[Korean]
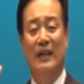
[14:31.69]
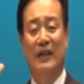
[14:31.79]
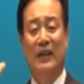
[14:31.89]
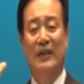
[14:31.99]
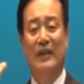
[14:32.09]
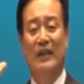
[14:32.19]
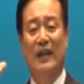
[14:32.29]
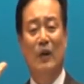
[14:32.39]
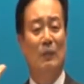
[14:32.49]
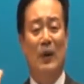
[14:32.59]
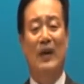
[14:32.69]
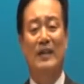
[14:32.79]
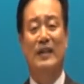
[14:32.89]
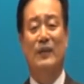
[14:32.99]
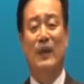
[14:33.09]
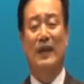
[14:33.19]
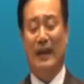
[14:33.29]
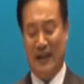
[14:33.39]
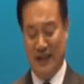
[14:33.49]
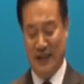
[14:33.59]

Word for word: 절대로 변하지 않는 관계.